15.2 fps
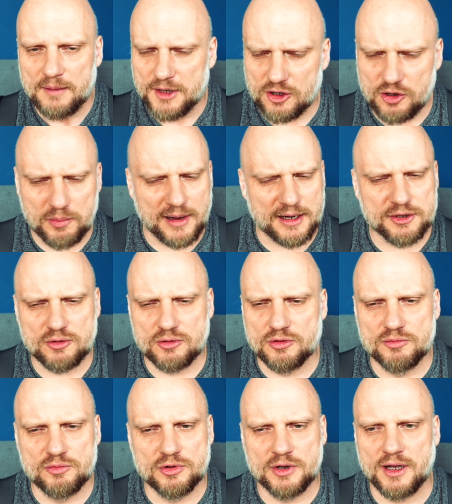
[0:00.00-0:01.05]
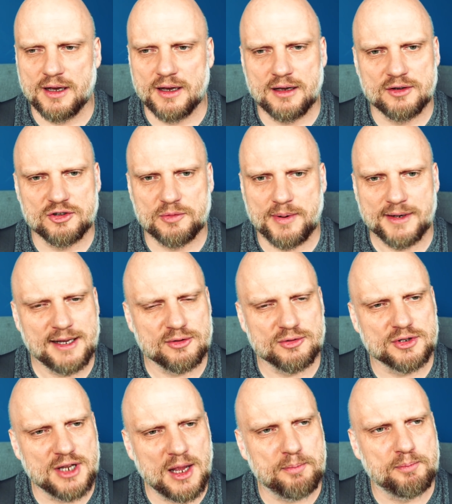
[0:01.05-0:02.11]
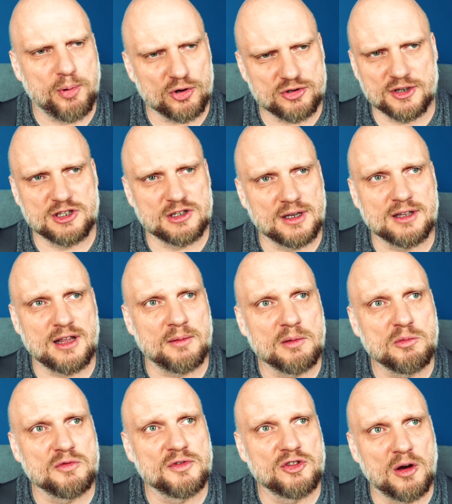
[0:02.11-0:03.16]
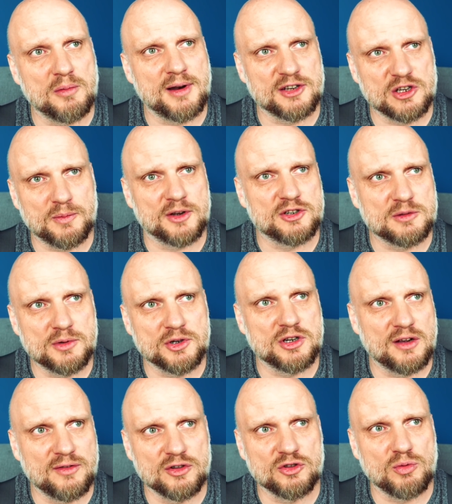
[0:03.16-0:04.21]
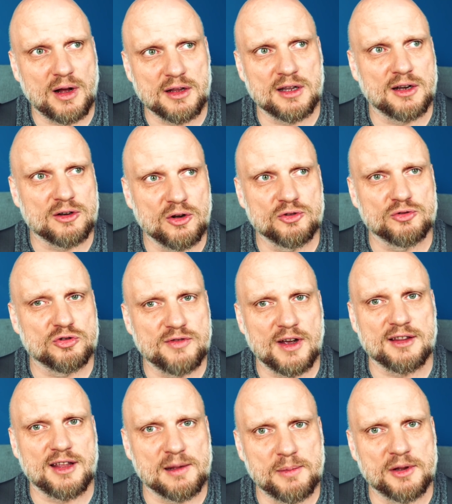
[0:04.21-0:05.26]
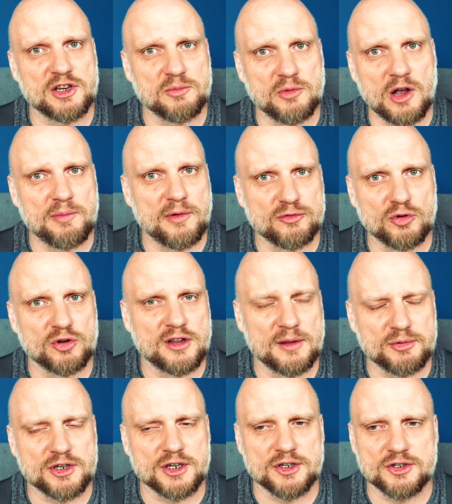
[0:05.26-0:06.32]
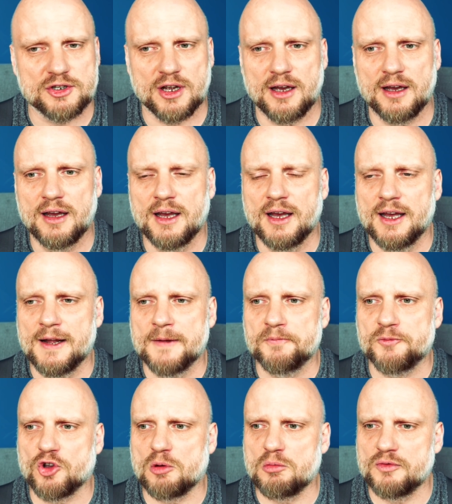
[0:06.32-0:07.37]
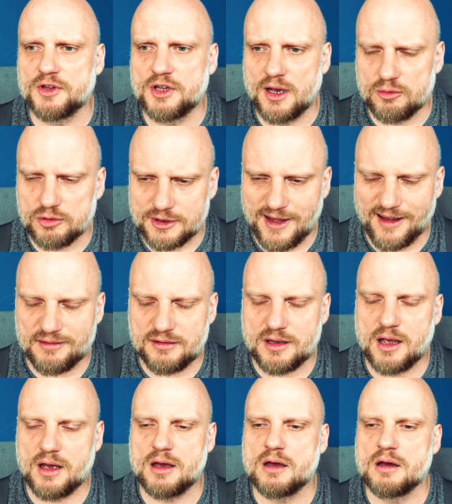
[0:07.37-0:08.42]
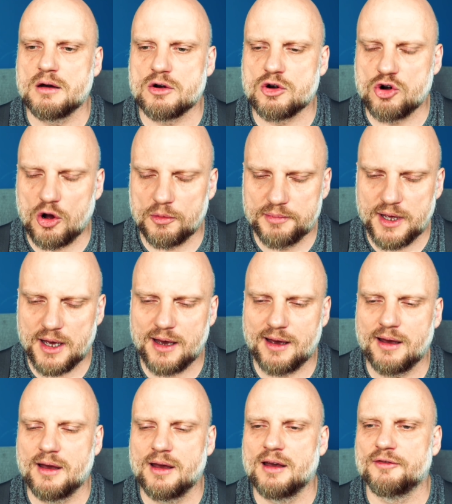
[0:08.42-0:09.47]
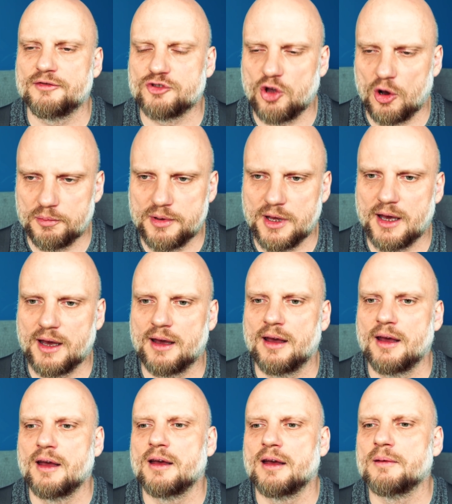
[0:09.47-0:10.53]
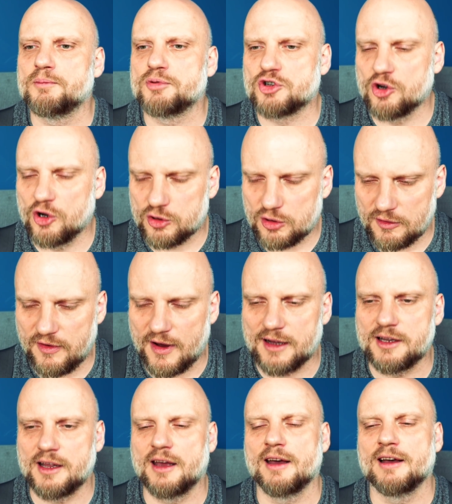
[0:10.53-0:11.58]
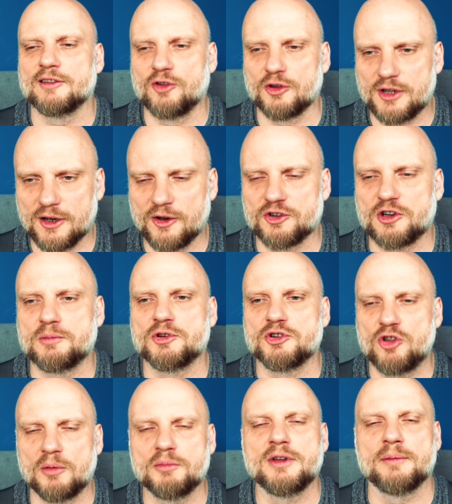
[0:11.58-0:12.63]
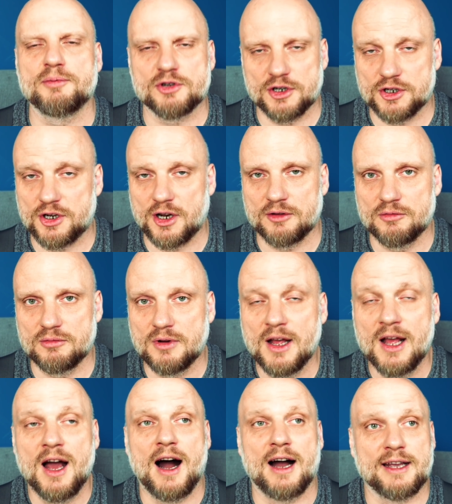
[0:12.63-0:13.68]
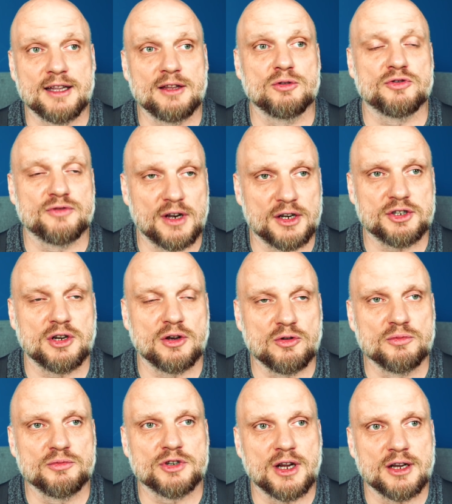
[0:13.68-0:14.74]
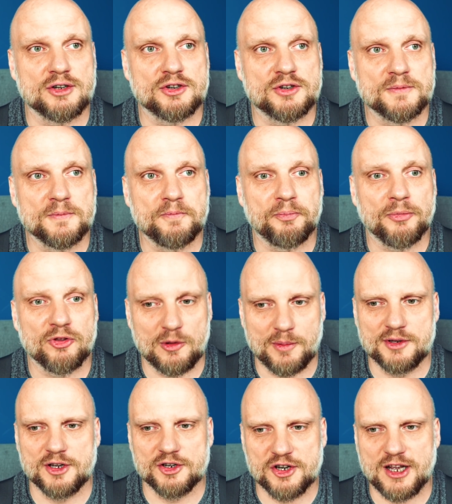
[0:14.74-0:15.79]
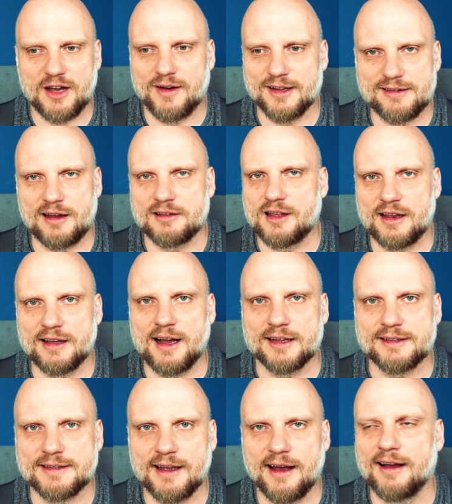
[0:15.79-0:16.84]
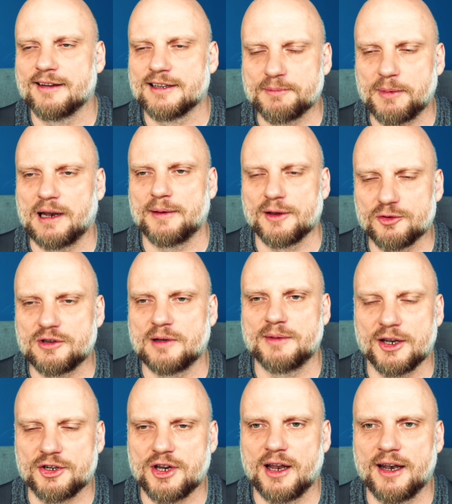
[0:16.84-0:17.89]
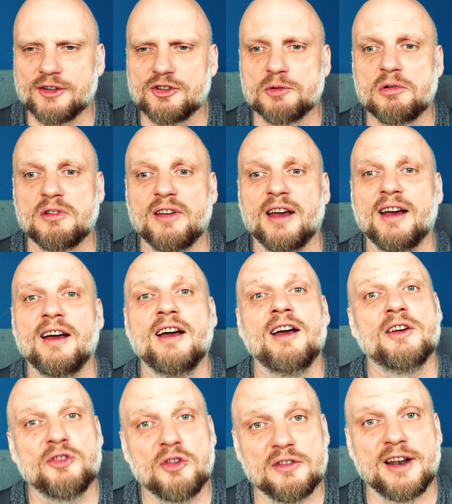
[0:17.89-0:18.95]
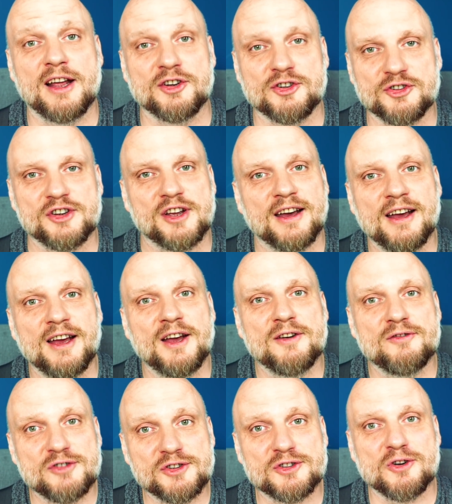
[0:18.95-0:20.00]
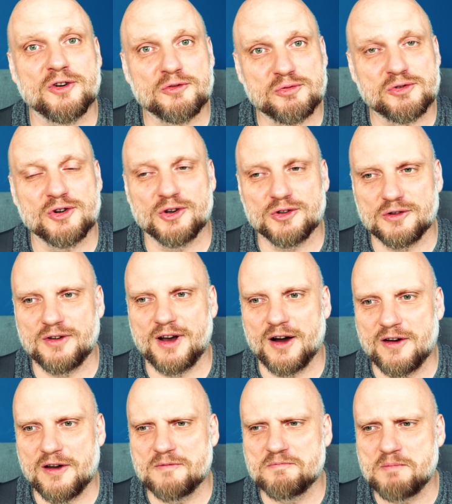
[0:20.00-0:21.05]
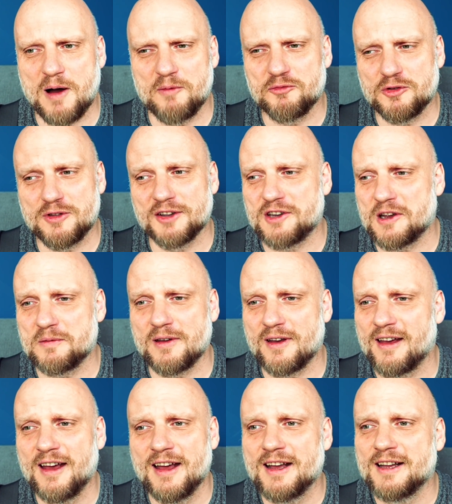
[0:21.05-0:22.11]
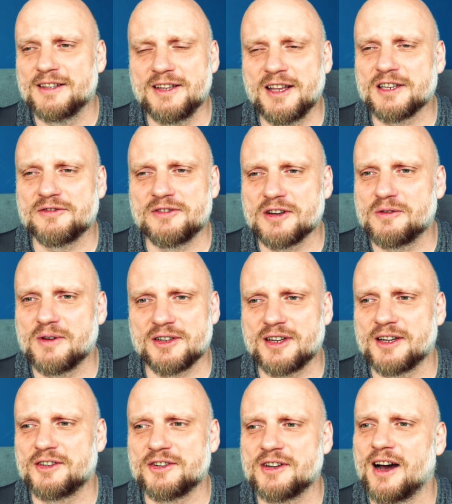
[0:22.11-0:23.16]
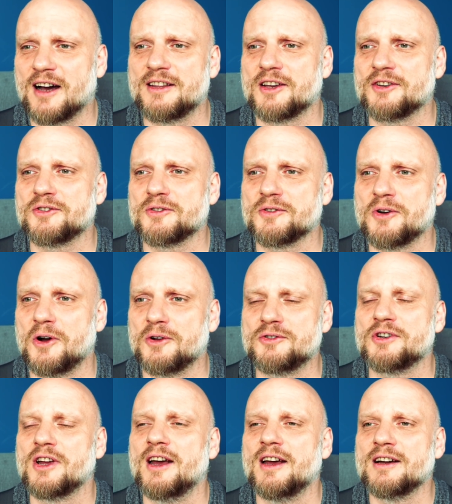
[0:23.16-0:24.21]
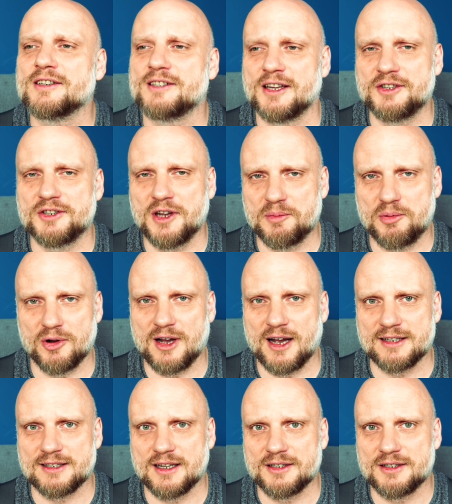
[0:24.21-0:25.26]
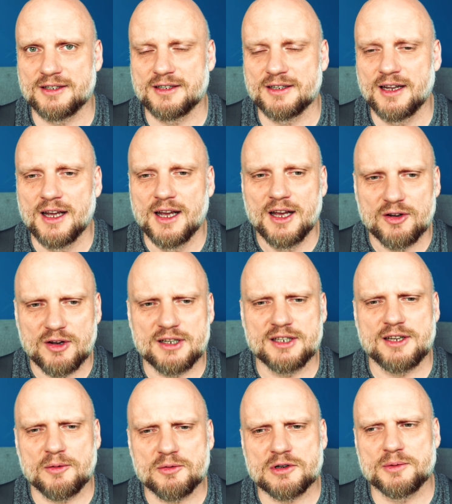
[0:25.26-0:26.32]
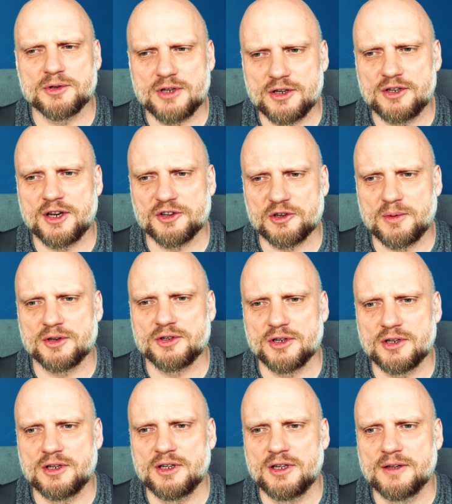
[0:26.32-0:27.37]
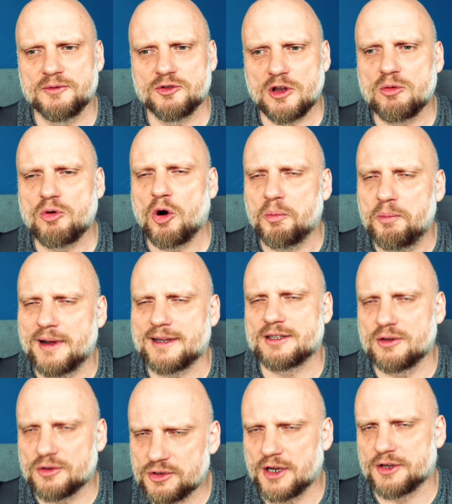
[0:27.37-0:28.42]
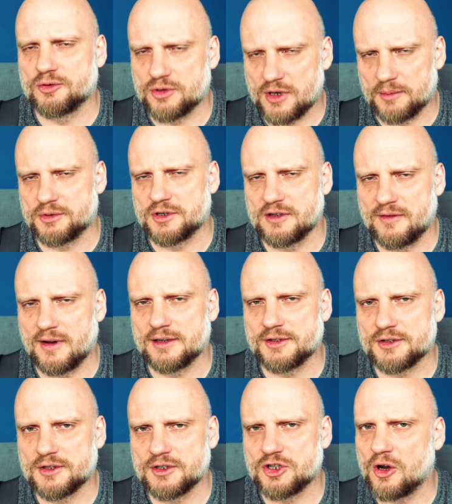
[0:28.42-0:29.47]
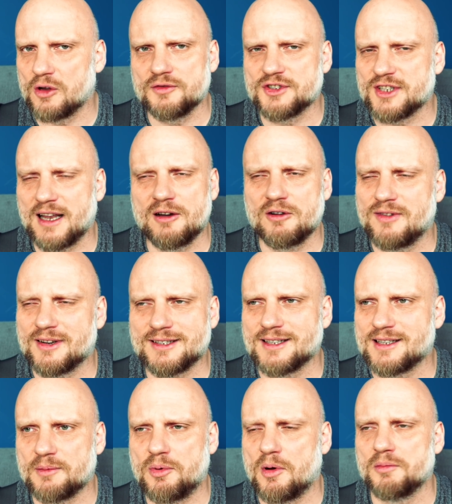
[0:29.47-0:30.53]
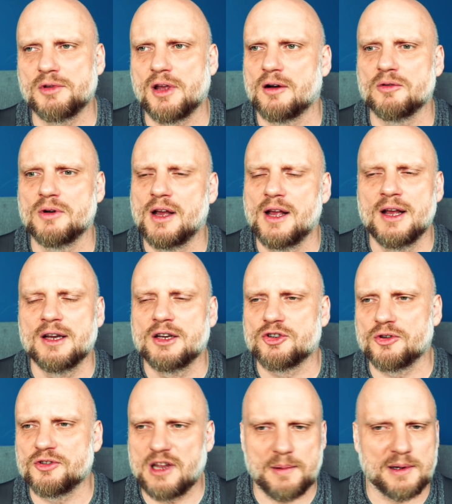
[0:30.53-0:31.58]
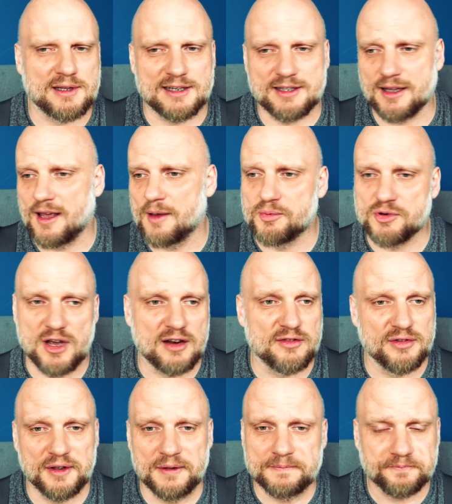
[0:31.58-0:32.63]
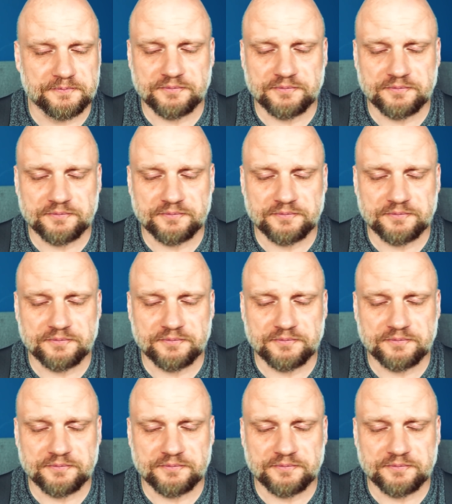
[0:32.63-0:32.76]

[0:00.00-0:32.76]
Mnie to bardzo ujmuje, że Pan Jezus nie poszedł sobie tam i mówi, dobra, zobaczymy się ewentualnie na końcu świata, jak będzie moje powtórne przyjście, tylko mówi, nieustannie robię w Tobie przygotowanie do tego, żebyś do mnie przyszedł. A kiedy już wreszcie umrzesz, to będzie czekała cała delegacja z Panem Jezusem na czele, który powie: No wreszcie, wszystko już przygotowałem, mam tu dla Ciebie niezwykłe rzeczy, Adaś, chodź, chcę Ci je pokazać. Kochani, chciałbym, żebyście dzisiaj zobaczyli tą obecność Jezusa przy Was, że On wcale o Was nie zapomniał, że On nie ma teraz takiej przerwy